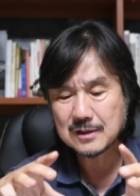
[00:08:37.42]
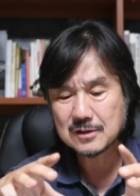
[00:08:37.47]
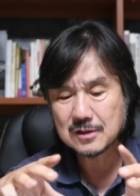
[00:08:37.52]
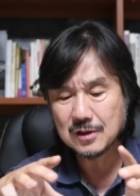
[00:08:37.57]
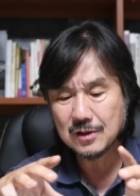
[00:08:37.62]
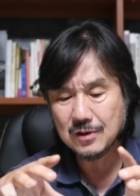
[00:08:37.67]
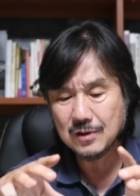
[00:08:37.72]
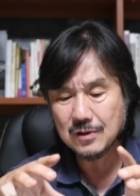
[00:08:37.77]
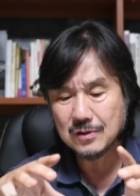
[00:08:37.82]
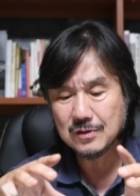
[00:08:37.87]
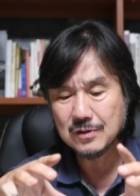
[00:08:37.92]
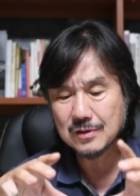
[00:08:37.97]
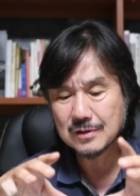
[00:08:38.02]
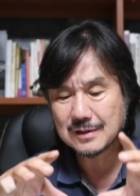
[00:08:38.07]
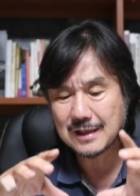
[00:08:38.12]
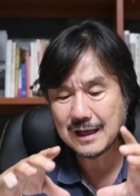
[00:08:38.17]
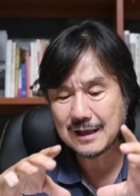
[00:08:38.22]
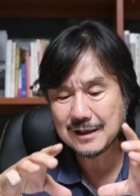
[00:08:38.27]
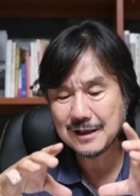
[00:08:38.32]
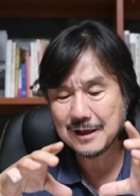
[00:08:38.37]
전혀
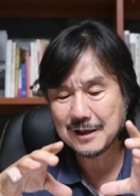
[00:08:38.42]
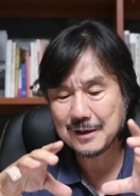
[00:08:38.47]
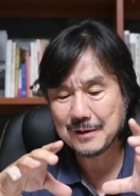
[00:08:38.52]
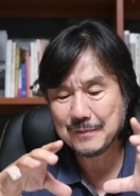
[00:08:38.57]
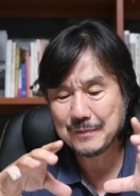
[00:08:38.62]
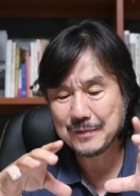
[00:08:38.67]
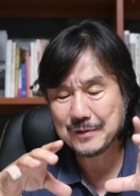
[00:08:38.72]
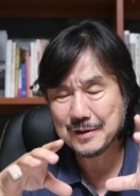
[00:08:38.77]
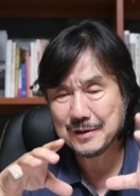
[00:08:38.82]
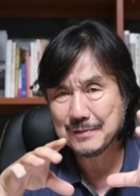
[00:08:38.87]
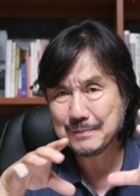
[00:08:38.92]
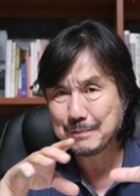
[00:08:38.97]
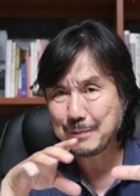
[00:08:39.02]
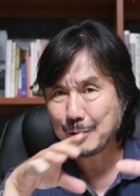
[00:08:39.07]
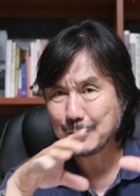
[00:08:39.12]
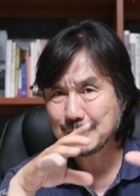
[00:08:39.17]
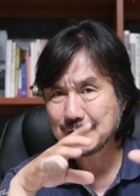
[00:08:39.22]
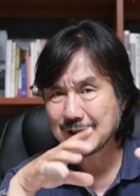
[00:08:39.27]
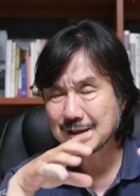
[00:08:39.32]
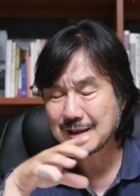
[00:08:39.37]
상관없는
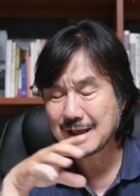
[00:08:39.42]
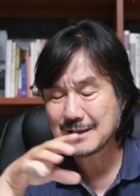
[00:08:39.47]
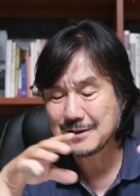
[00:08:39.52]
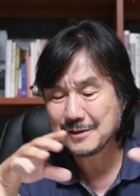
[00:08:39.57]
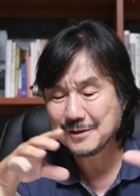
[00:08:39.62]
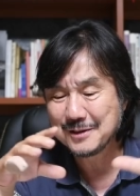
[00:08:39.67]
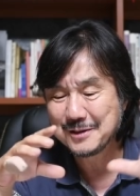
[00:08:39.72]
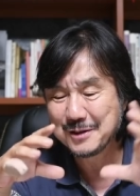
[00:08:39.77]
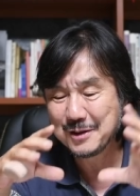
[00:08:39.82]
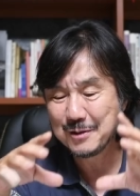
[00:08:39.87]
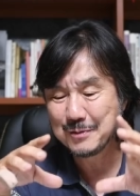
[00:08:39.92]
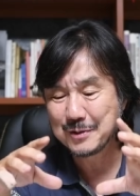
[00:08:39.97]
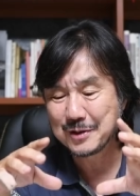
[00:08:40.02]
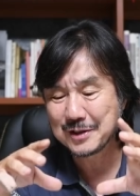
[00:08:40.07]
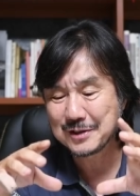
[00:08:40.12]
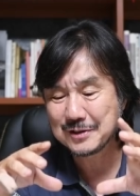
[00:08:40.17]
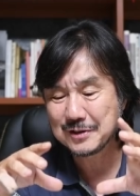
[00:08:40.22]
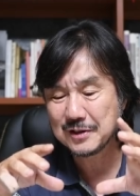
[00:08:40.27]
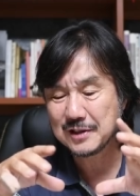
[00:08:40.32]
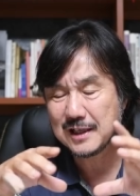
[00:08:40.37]
포스터 사진을
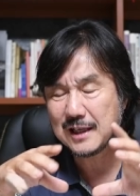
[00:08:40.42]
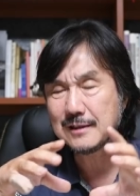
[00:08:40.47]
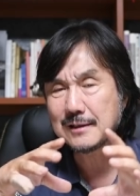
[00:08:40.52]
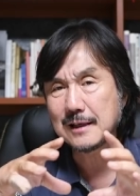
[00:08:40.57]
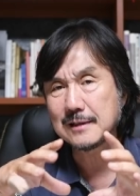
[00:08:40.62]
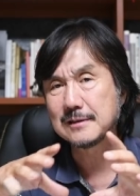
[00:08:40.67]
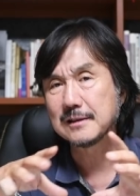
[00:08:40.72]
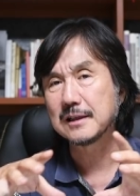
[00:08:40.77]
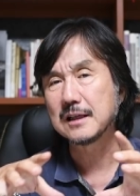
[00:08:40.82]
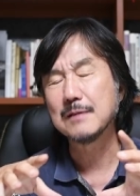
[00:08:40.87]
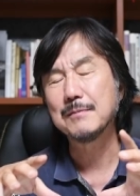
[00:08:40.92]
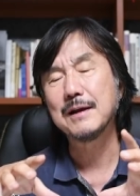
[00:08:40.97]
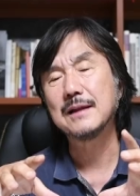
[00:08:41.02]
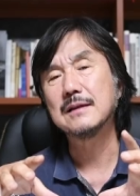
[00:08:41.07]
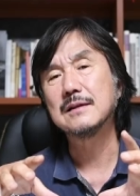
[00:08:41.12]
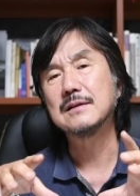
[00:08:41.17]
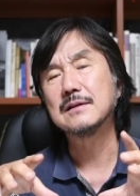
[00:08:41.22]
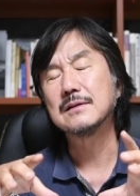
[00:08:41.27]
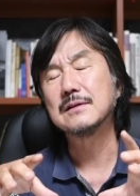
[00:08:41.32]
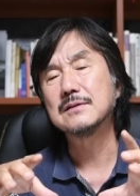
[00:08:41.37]
넣으면서 익살스럽게
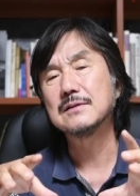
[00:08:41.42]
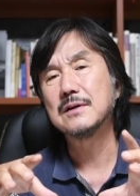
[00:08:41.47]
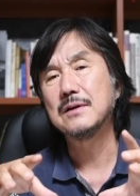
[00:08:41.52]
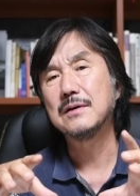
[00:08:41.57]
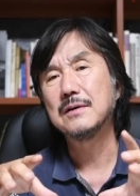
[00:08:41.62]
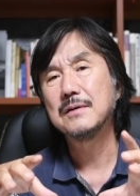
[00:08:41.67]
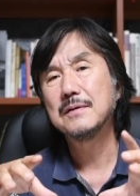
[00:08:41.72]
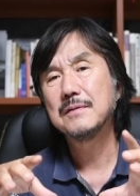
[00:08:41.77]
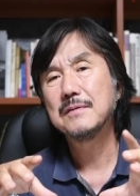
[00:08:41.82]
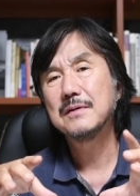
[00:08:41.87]
만드는 거죠.